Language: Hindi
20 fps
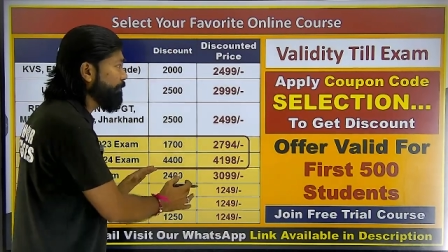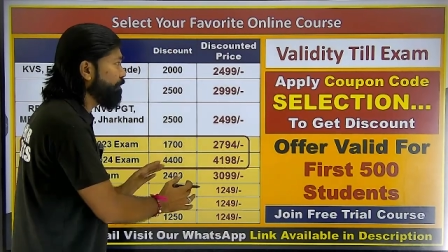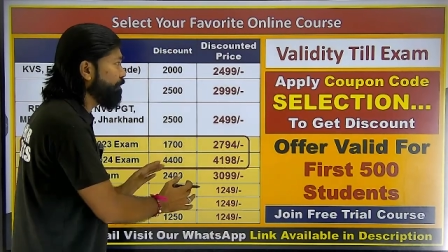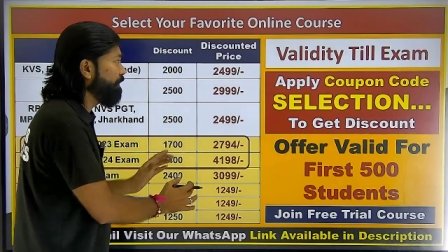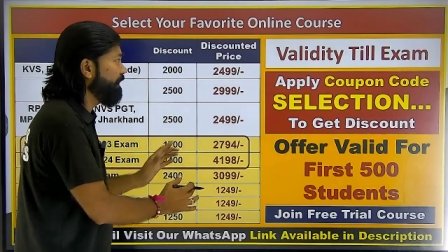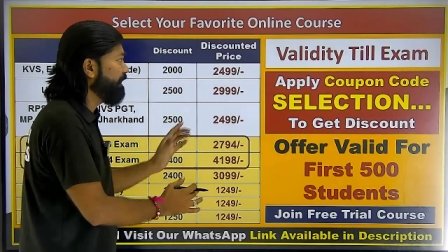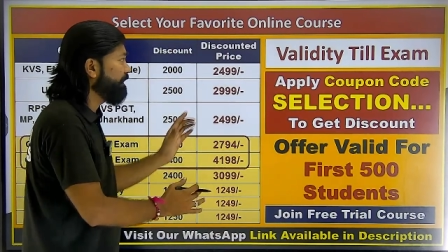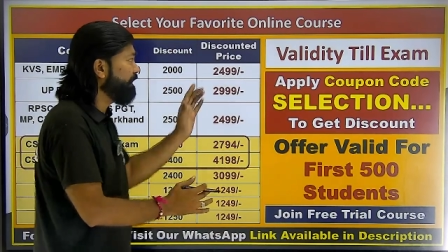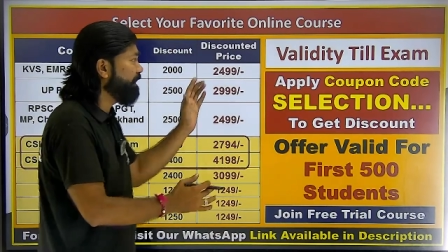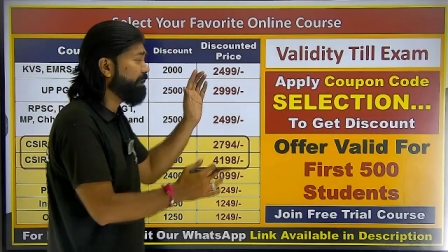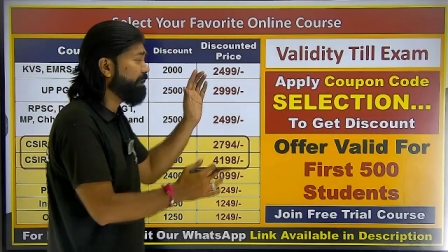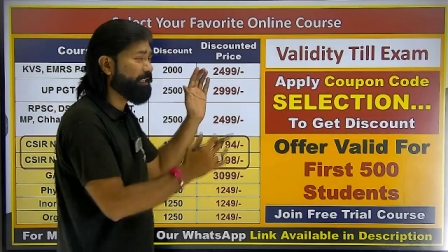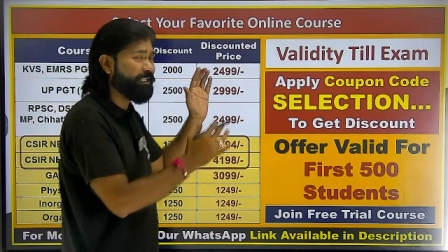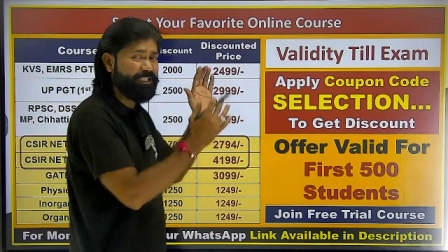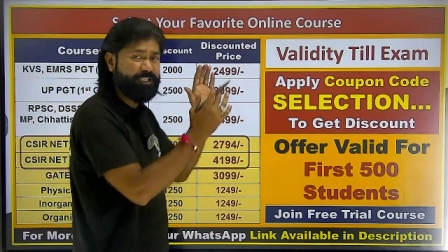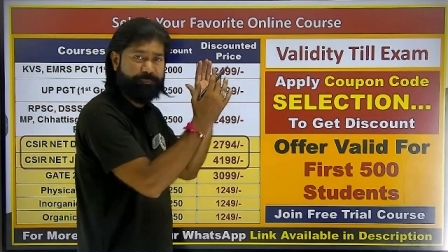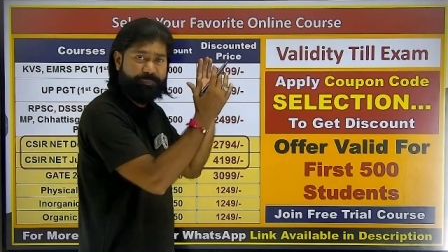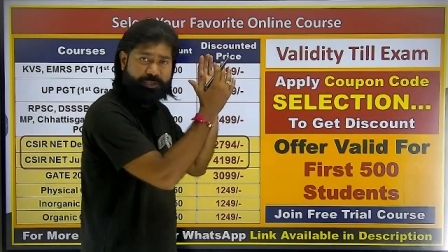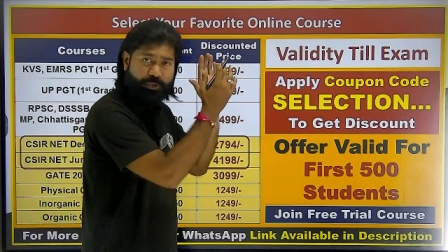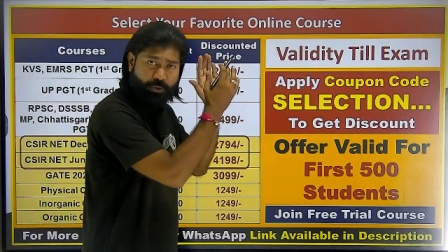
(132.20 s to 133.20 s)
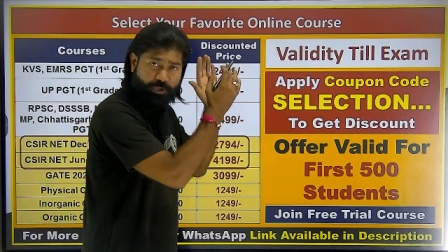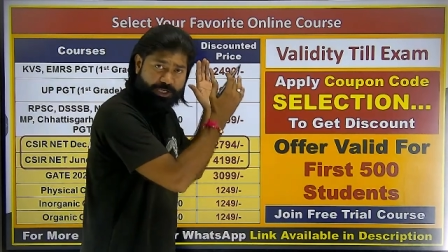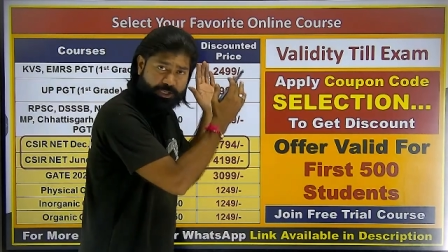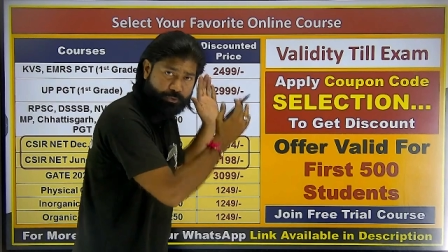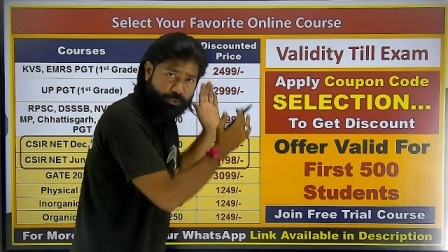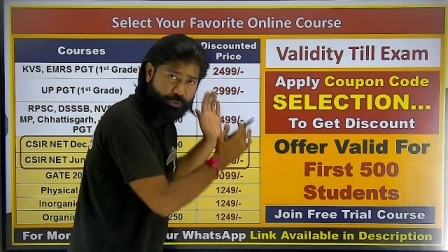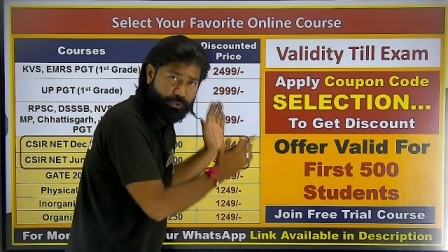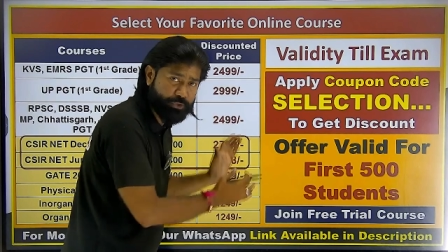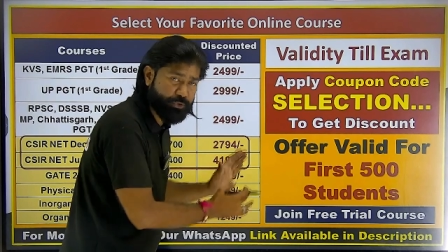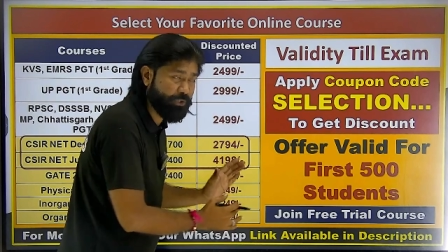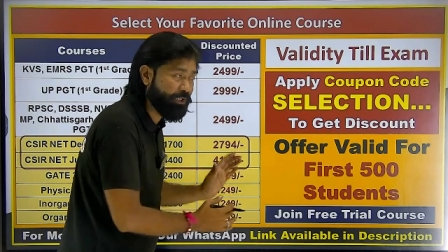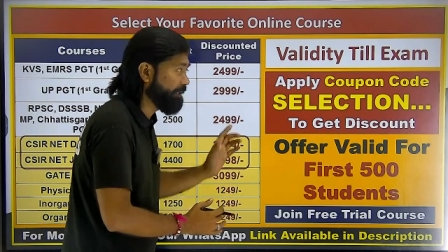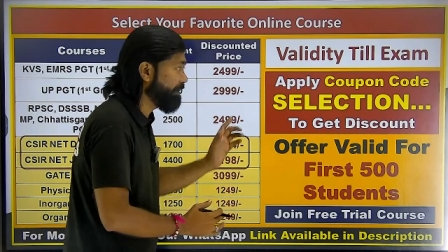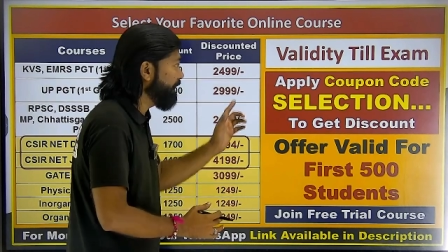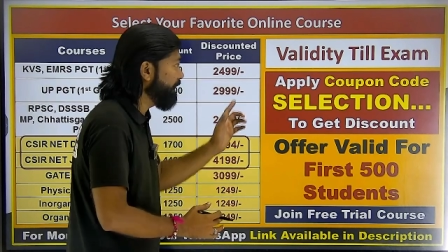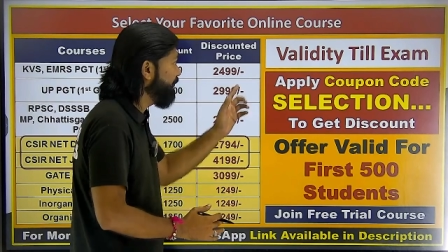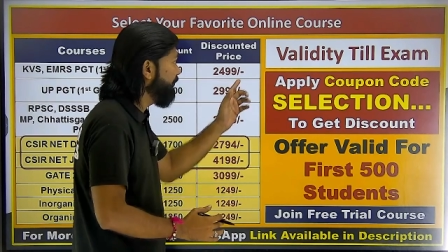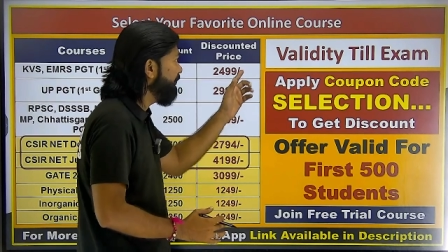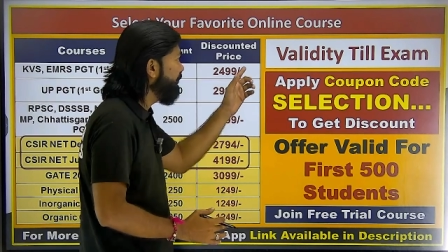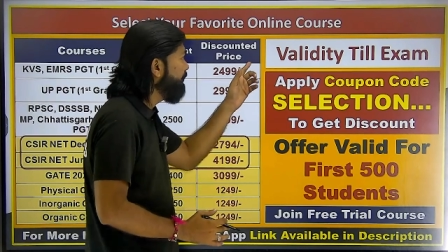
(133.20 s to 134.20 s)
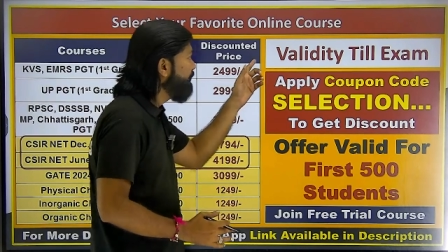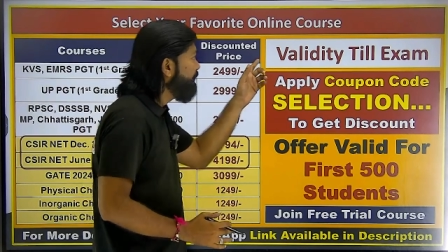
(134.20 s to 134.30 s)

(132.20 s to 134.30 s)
को लेते हैं किसी भी ऑनलाइन कोर्स को लेते हैं